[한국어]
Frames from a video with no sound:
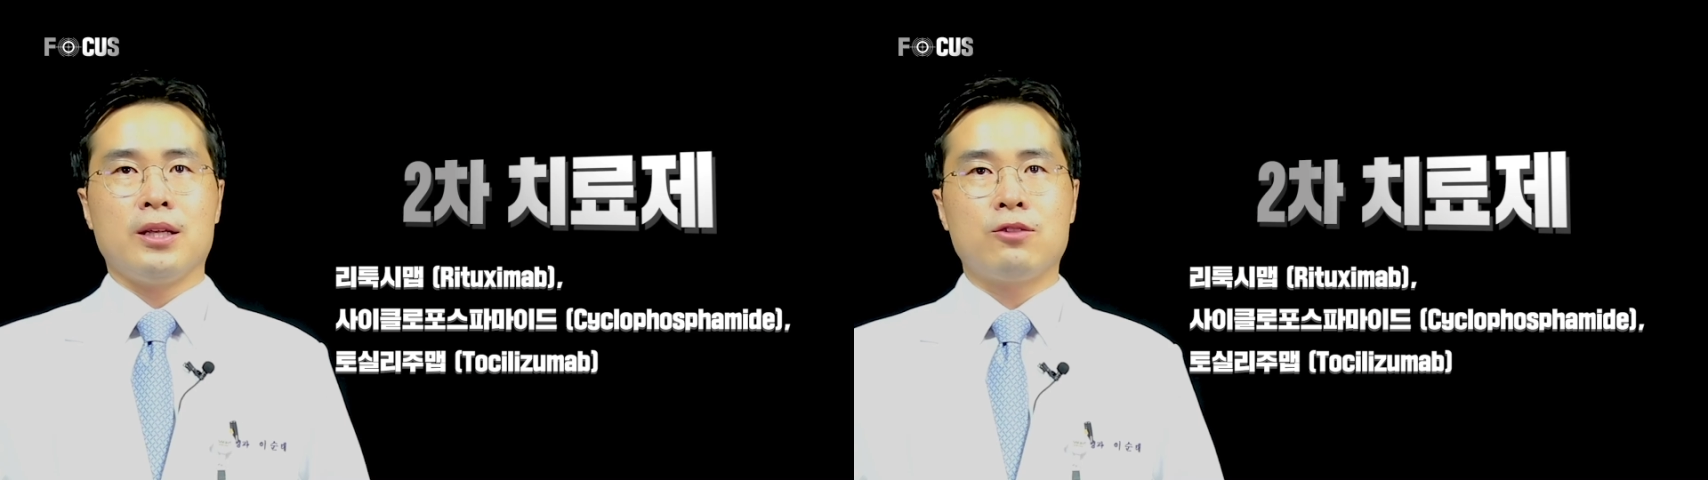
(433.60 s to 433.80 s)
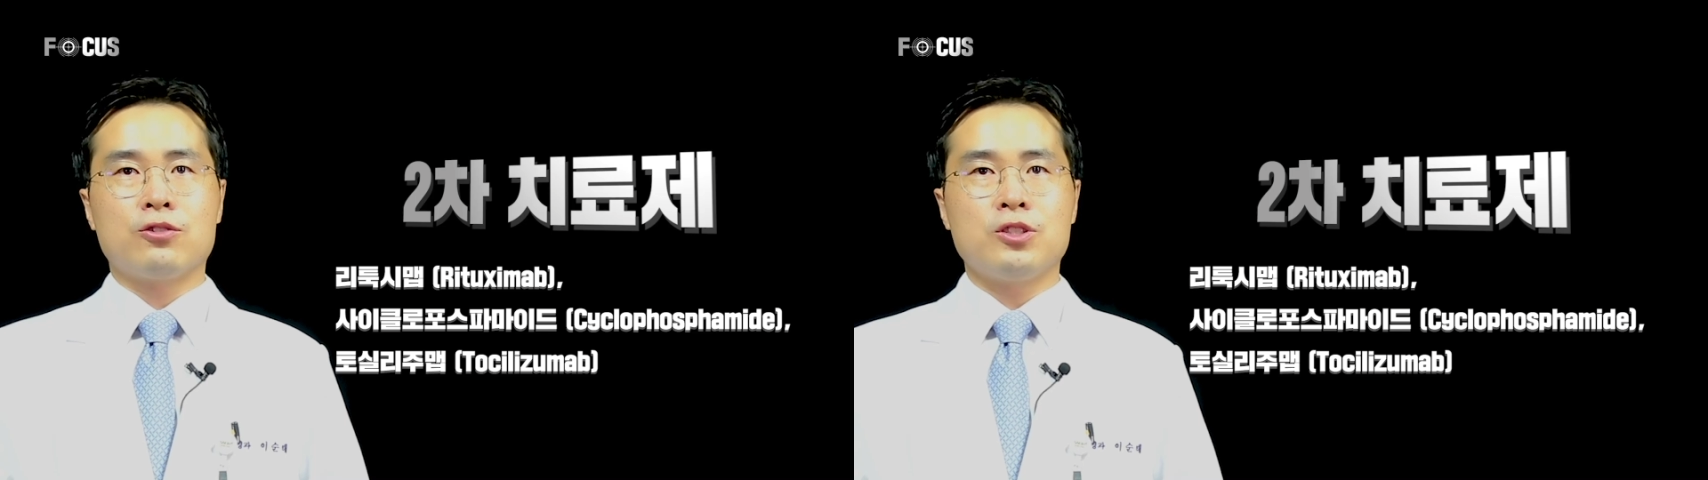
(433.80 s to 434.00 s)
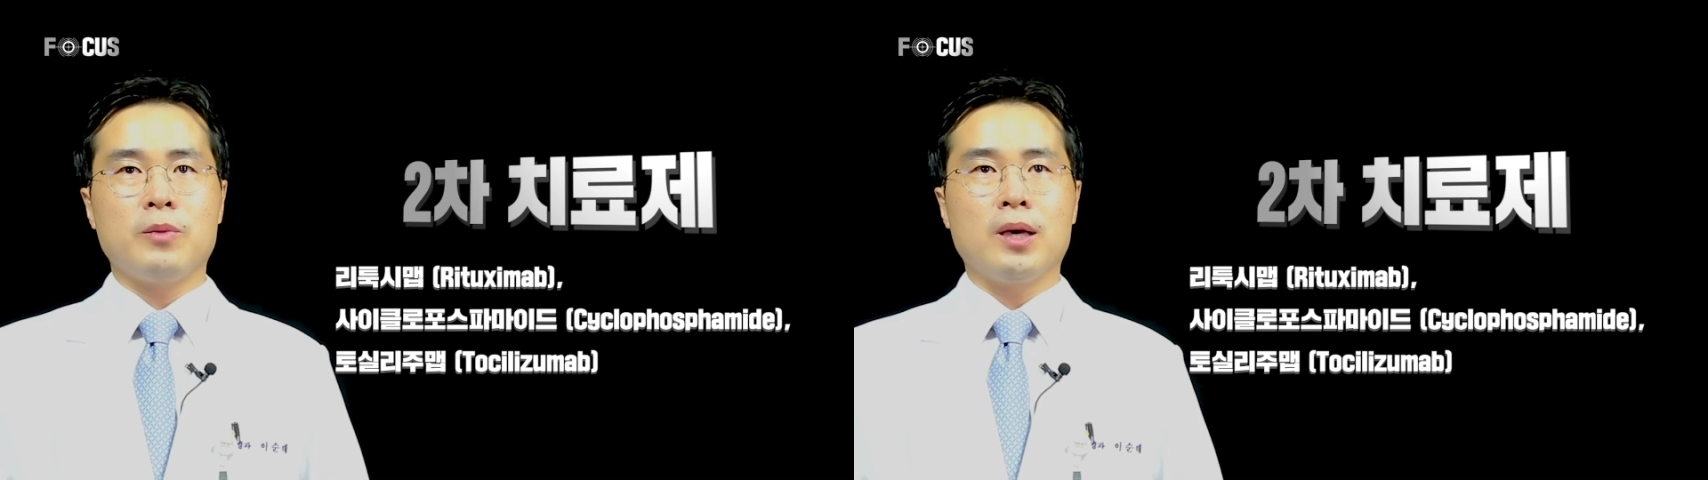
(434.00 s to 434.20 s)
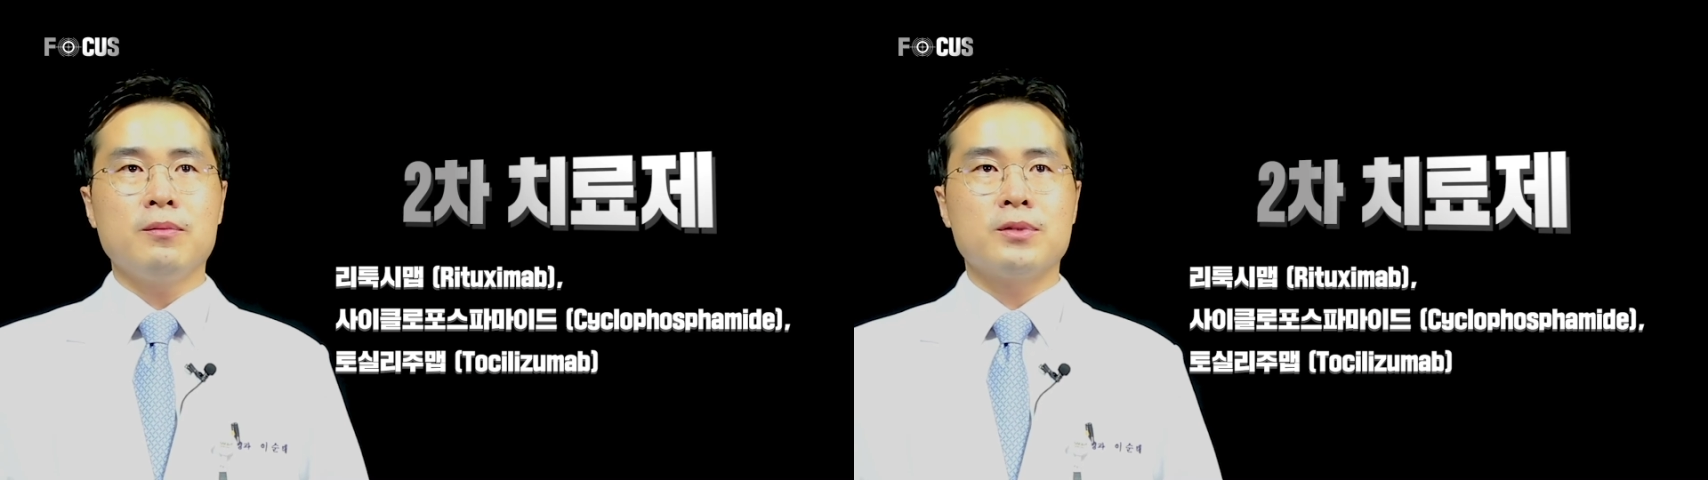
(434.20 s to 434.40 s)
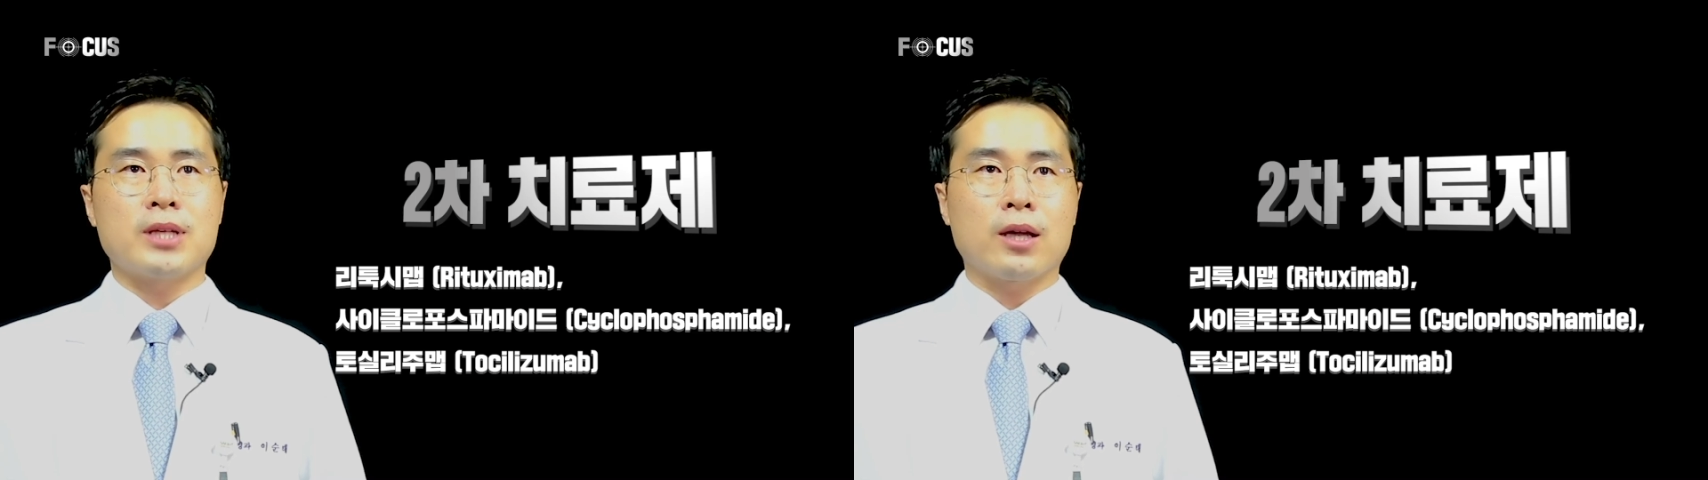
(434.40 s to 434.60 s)

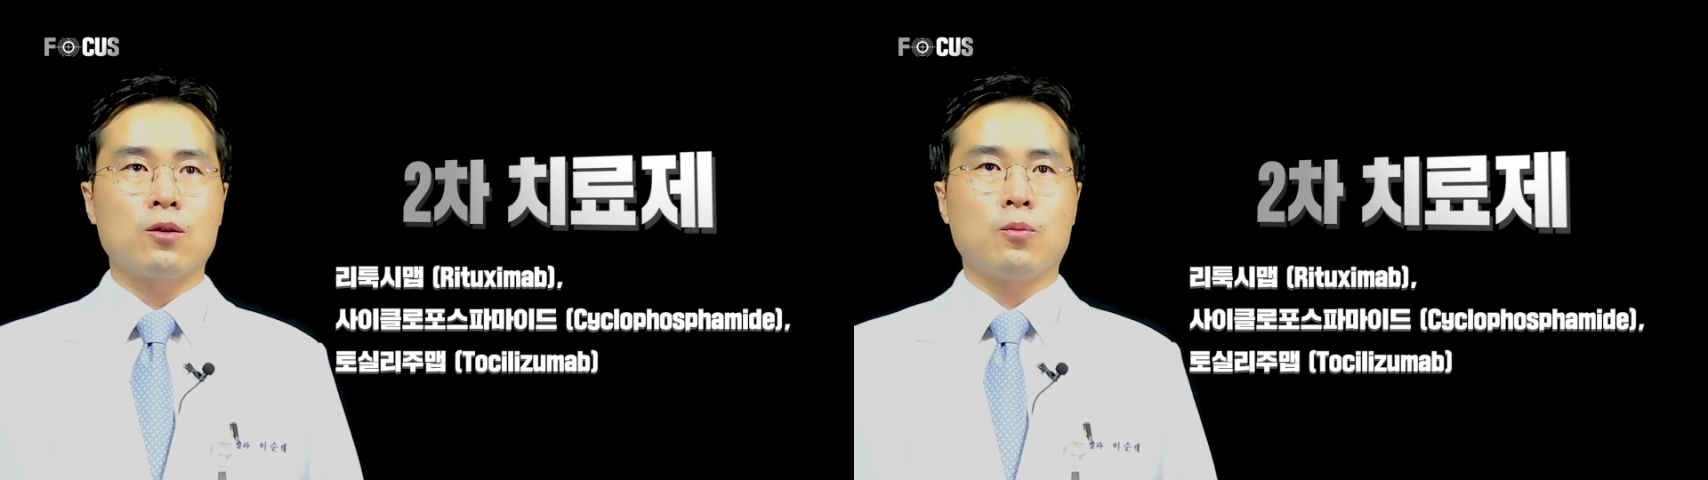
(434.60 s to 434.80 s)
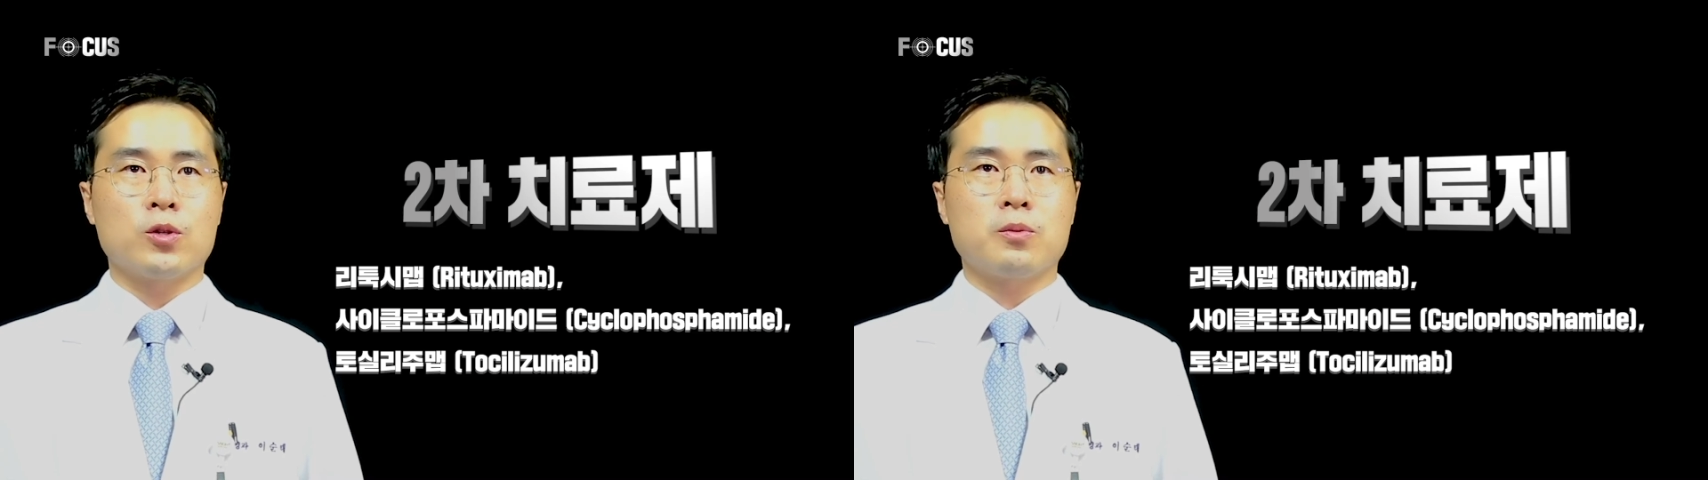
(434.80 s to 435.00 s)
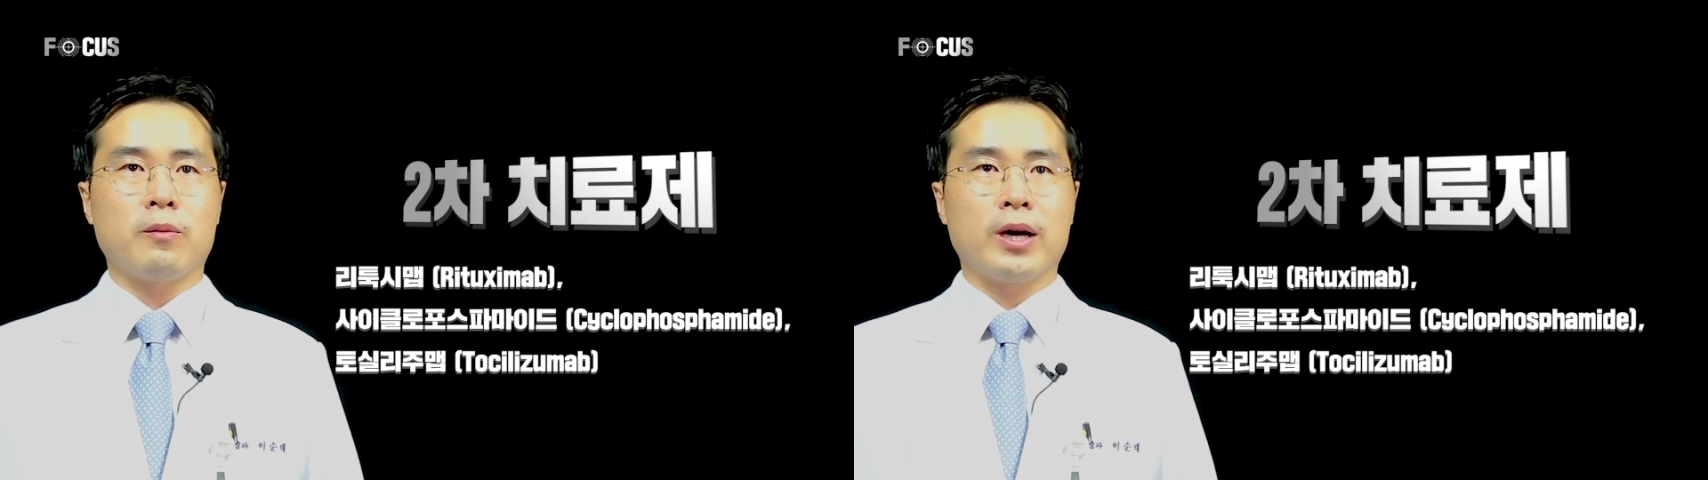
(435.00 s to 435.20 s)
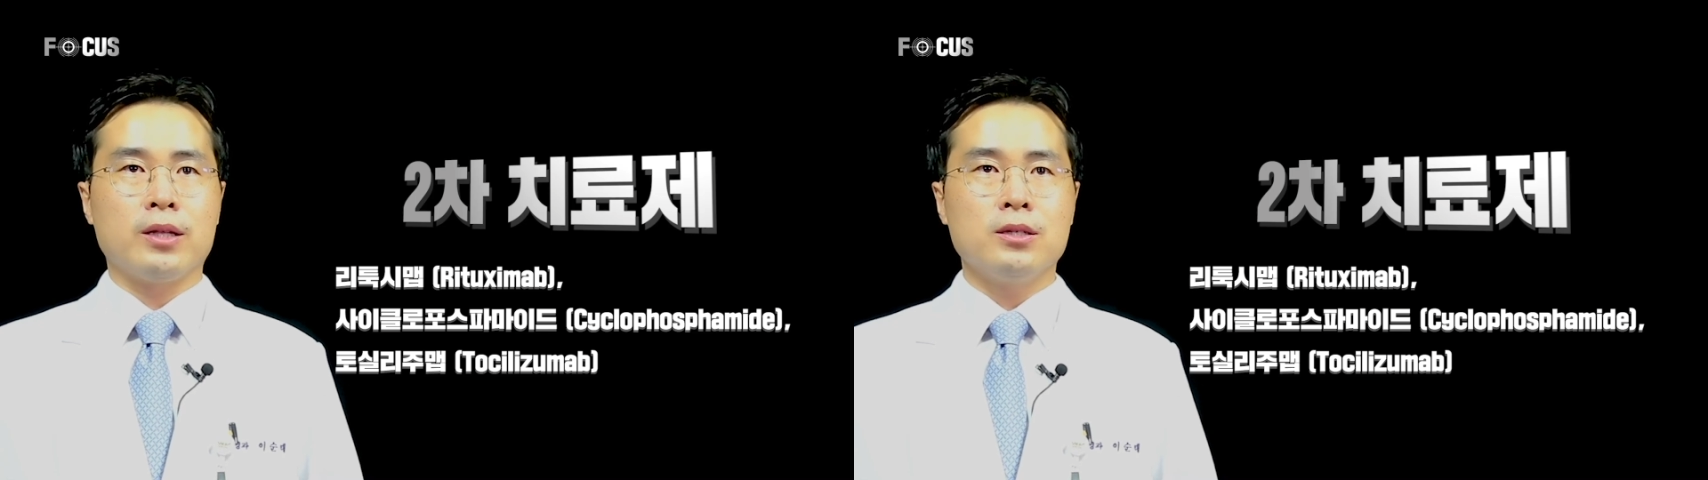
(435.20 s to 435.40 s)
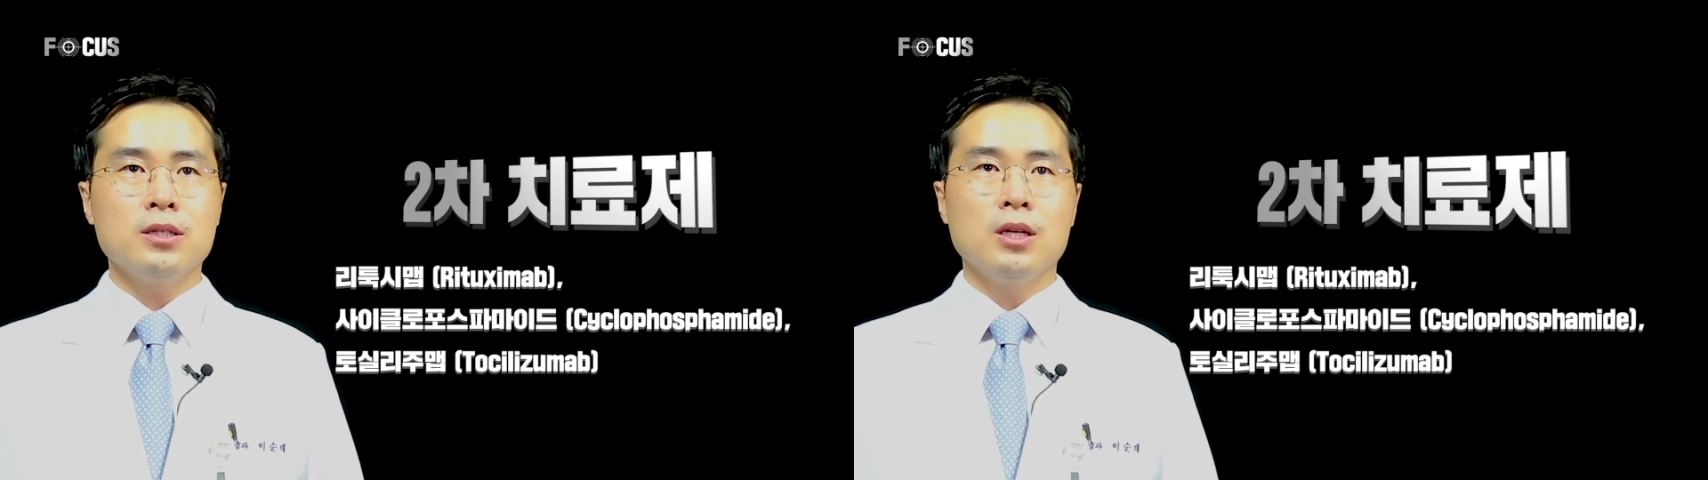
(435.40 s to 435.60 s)
이툭시맵,
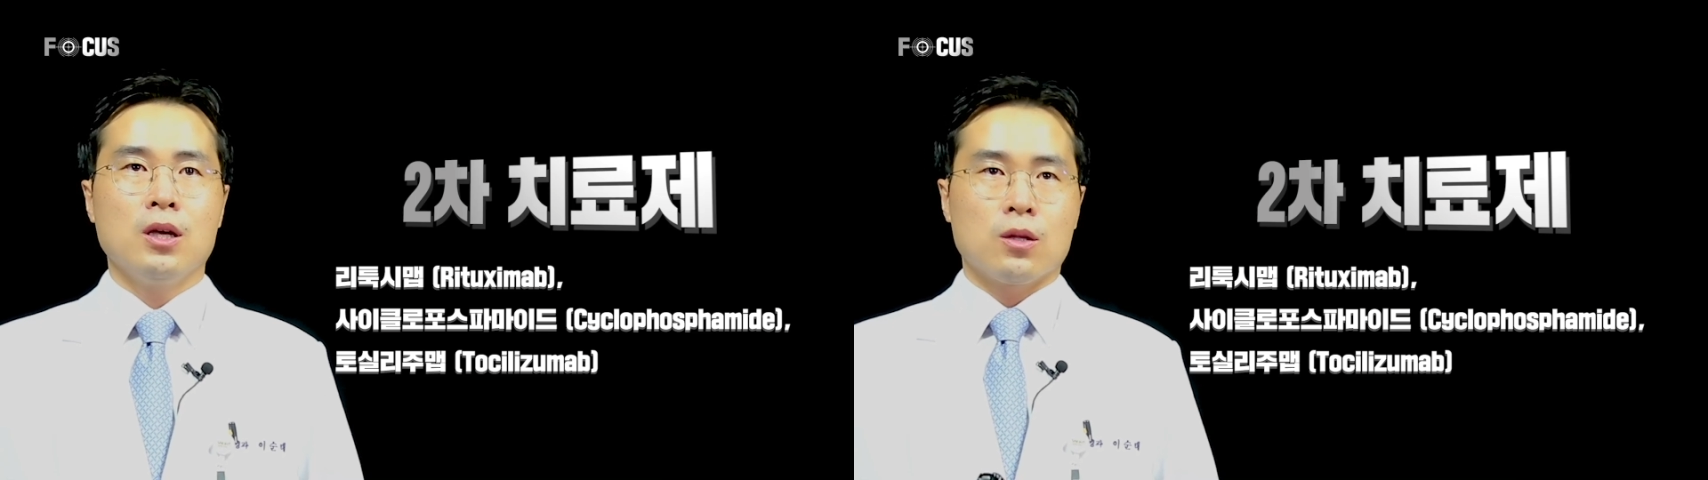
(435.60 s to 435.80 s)
사이클로포스파마이드,